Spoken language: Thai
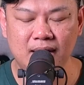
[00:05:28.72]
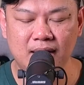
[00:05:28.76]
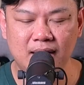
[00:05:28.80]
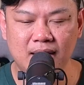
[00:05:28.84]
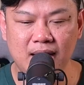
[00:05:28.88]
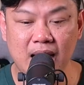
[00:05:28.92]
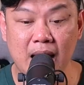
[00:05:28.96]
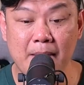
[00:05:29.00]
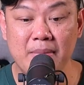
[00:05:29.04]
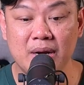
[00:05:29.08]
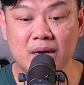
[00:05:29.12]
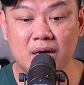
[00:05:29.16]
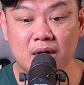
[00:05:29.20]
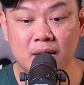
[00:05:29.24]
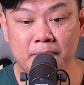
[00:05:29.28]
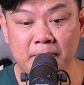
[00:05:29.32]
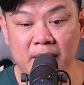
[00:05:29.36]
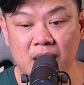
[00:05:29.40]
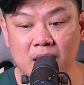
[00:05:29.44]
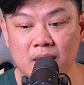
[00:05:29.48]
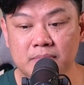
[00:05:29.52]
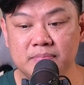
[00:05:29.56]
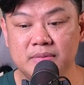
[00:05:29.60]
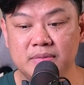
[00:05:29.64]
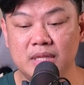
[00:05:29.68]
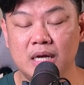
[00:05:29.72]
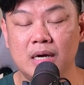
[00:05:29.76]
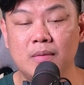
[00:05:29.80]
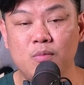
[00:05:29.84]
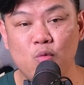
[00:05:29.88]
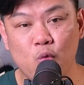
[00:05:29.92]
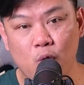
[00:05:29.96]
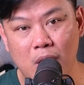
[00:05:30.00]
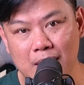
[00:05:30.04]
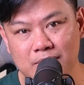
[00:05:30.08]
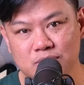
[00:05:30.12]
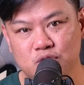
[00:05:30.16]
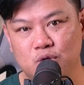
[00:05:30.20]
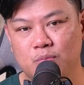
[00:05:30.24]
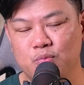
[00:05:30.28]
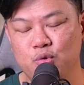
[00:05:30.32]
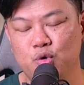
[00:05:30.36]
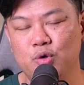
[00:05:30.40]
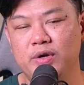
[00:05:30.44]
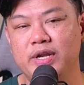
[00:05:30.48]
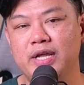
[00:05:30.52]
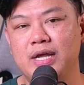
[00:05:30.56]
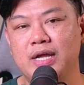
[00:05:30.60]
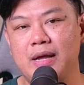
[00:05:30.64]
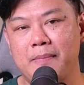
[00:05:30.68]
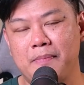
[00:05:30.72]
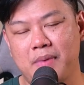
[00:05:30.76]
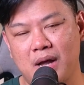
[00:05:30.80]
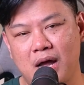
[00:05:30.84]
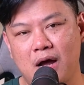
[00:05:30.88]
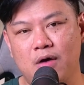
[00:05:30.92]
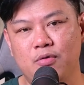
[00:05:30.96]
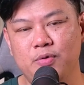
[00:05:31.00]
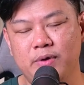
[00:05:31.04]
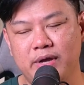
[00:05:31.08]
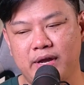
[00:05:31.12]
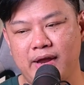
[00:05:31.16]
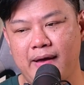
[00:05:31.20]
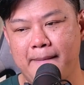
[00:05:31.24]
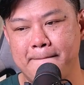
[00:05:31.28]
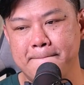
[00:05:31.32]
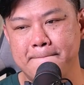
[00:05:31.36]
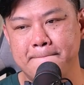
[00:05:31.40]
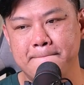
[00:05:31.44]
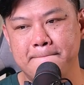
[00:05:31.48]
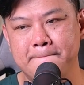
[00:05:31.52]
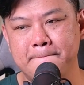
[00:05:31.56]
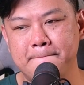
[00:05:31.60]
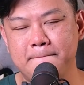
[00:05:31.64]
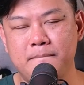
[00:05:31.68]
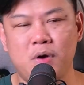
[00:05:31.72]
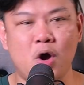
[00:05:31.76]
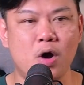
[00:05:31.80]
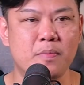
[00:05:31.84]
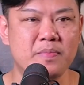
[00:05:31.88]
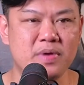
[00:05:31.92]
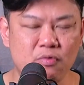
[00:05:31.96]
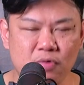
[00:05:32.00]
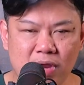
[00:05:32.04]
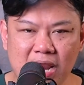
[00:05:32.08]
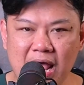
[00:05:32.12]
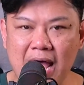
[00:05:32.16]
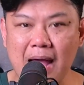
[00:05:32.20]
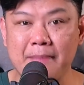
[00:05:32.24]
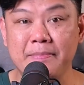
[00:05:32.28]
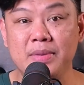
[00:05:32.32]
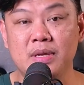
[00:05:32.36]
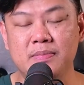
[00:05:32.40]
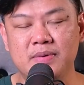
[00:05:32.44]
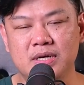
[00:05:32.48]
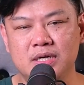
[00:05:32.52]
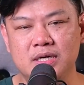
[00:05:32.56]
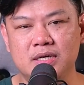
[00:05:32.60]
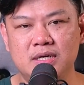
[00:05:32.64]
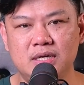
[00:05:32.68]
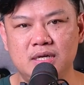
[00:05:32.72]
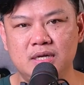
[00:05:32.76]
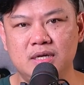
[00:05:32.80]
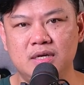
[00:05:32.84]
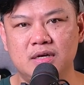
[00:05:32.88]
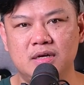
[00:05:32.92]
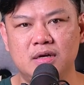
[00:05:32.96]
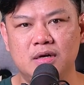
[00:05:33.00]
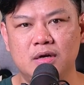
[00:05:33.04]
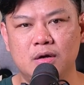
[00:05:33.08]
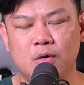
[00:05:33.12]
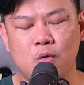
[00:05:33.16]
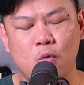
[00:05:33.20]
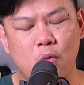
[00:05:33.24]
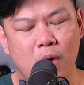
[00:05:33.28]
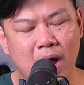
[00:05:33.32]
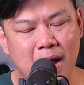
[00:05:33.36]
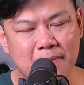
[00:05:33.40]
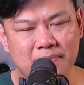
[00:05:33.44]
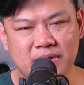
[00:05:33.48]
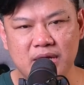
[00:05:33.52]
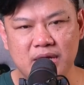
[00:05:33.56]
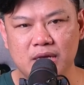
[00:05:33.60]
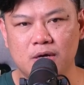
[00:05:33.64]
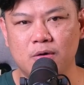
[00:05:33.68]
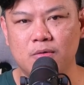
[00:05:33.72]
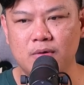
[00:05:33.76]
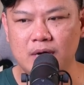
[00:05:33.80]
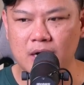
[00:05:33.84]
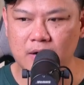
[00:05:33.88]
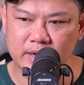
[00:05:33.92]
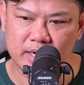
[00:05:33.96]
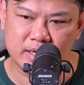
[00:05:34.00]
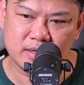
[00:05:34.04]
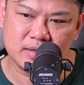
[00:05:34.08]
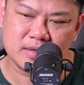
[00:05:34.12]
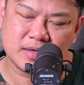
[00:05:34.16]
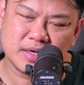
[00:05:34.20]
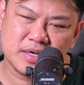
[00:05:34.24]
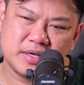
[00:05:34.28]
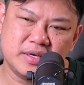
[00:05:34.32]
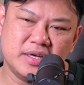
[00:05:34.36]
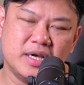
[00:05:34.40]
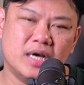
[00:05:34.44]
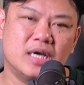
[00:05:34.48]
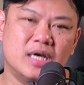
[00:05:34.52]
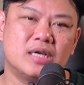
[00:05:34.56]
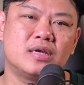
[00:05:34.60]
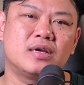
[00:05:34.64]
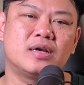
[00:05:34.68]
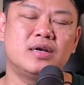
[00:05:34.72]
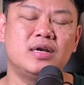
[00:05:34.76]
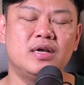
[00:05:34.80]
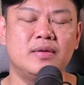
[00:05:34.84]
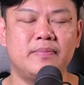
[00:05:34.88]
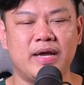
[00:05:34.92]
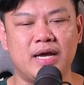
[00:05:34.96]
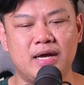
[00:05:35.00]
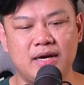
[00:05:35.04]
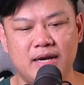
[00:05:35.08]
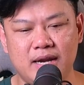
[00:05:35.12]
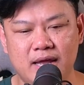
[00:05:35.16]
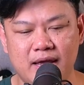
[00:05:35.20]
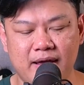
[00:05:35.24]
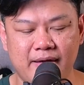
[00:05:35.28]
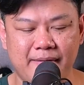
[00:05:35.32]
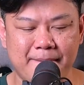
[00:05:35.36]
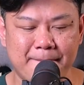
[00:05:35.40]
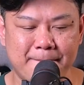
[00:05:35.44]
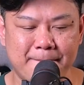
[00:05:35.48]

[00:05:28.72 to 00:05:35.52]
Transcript: และมันก็เพิ่มเติมความสมดุลให้กับเขาด้วยครับพอมีเวลามีพื้นที่ความคิดของเขานั้นเดินเครื่องไปข้างหน้า